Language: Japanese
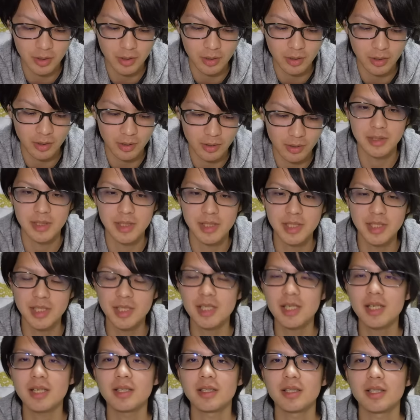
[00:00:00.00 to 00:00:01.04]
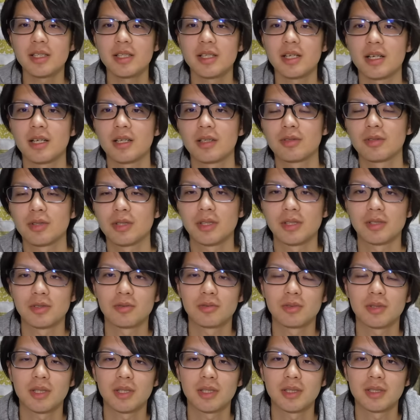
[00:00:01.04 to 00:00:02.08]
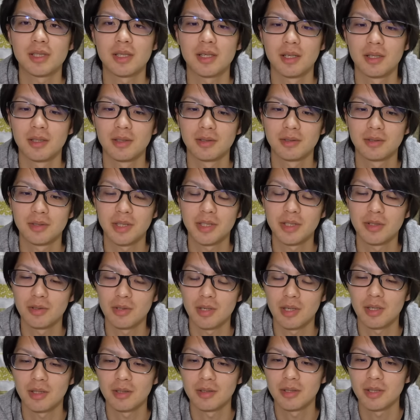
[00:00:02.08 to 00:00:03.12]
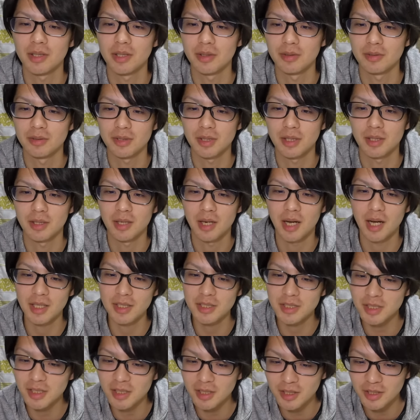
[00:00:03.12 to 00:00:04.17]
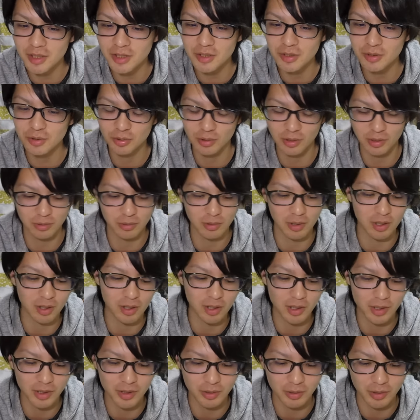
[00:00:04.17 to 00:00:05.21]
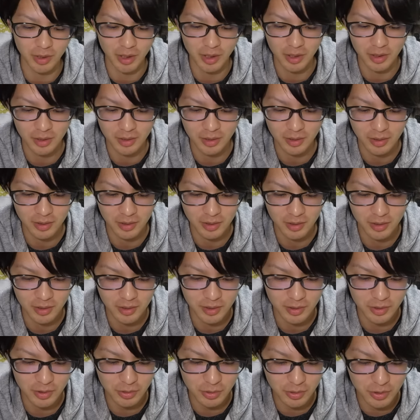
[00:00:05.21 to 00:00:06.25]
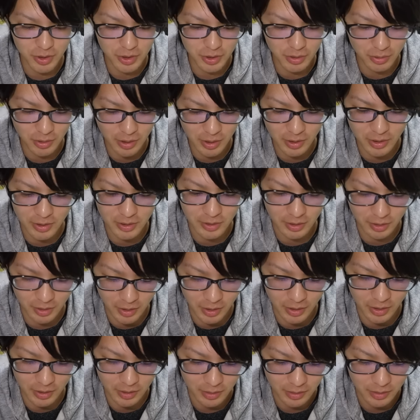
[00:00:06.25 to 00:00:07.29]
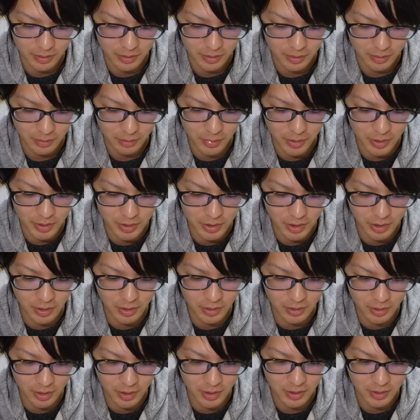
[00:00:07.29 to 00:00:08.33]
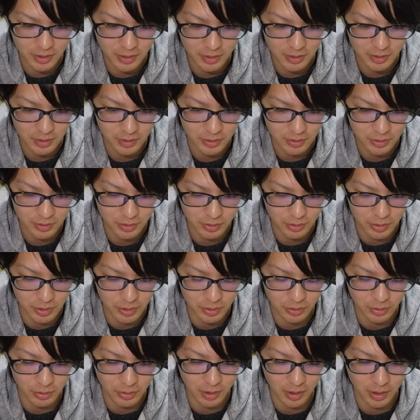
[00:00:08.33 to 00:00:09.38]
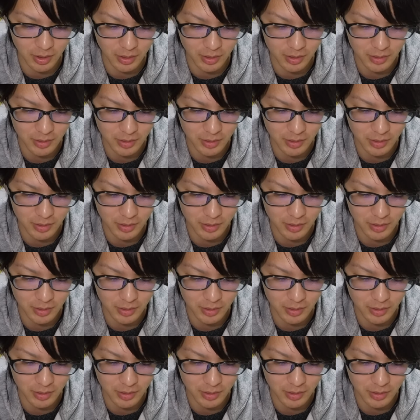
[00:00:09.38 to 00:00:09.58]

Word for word: んかいちからにに上がるときってそんなにさ威力上がんないけどさ、はちからきゅうとかの方が上がるよね。そういう仕様なんですかね。めっちゃ上がんない、そっちの方が。